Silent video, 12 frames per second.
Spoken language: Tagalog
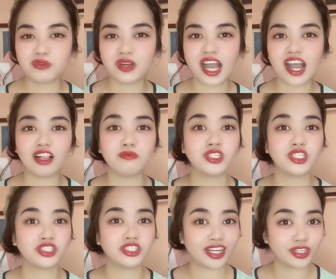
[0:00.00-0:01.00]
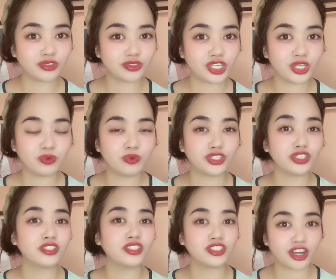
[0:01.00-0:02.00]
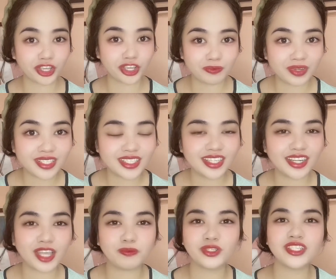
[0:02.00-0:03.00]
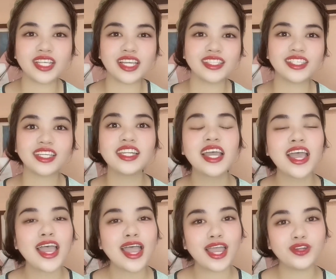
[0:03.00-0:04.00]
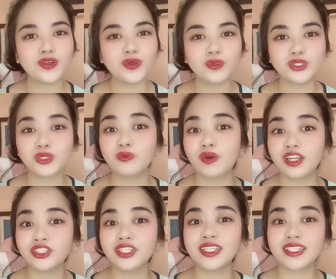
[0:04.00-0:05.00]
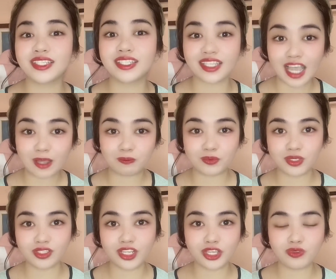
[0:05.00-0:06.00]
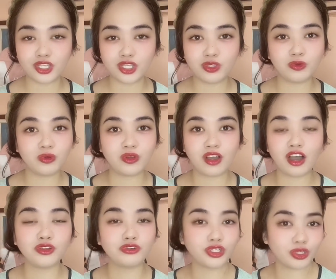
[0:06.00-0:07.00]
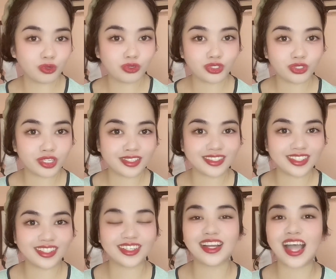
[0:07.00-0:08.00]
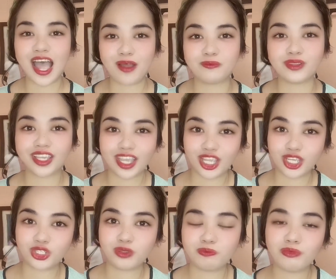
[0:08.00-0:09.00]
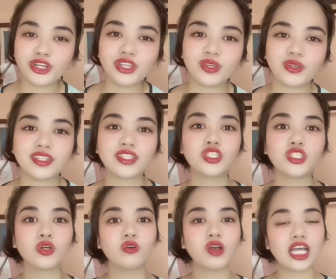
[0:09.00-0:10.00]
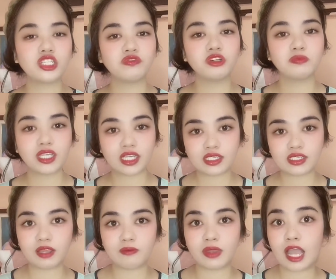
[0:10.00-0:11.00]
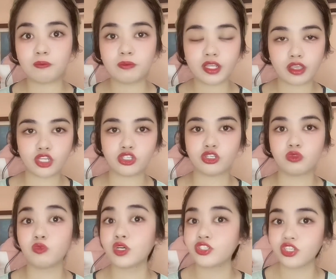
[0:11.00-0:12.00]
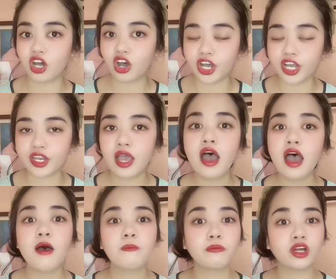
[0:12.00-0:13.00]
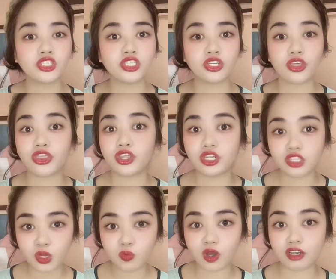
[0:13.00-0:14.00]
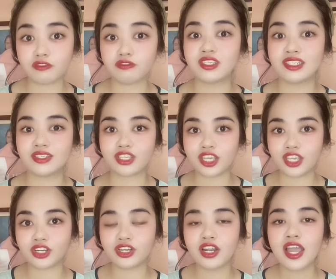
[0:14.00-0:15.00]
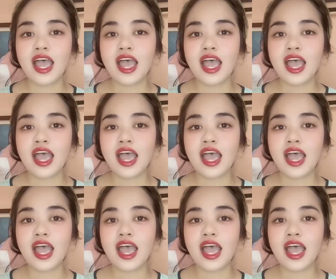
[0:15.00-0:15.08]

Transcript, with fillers: nga, I'll be just sharing to you what are the documents that I presented and also what are the steps that you need to undergo during the application period. So as for me kasi, my application was on March 31 of this year